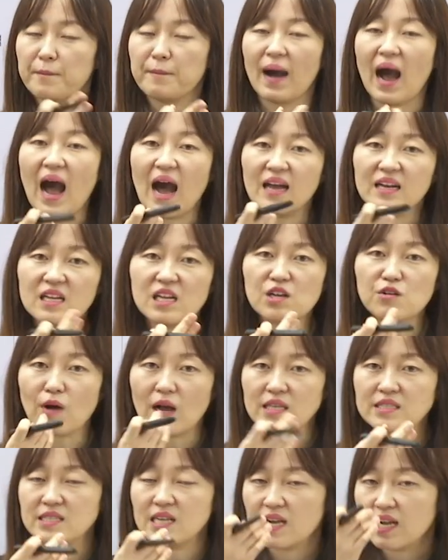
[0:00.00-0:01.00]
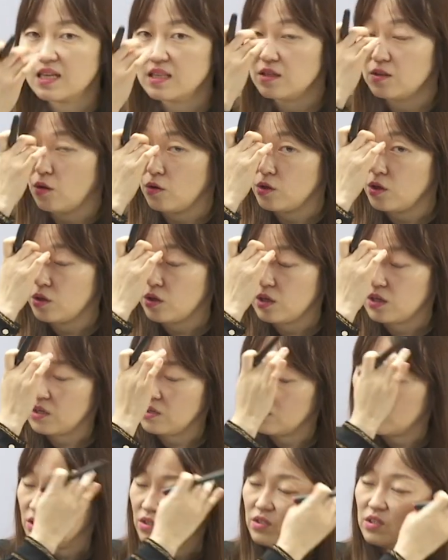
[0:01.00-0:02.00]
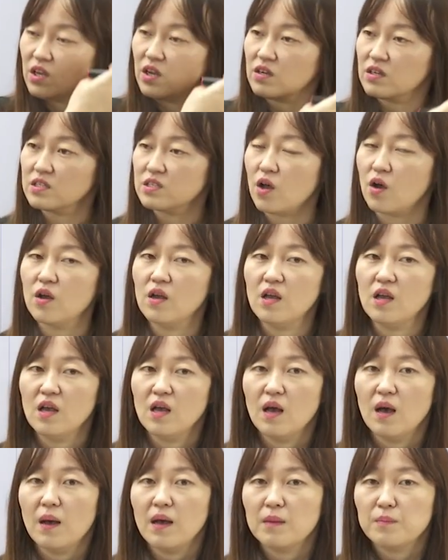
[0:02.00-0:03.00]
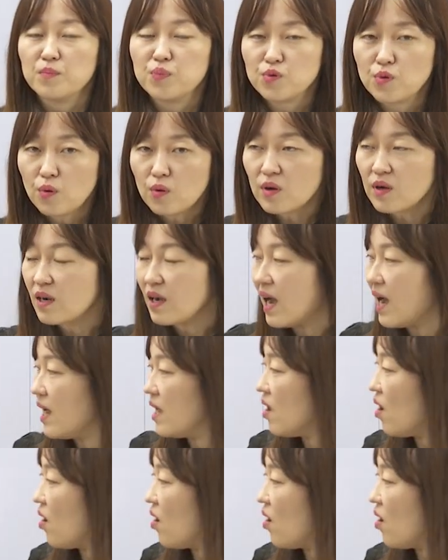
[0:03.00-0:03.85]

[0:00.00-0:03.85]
말을 관장하는 영역이거든요. 그래서 브로카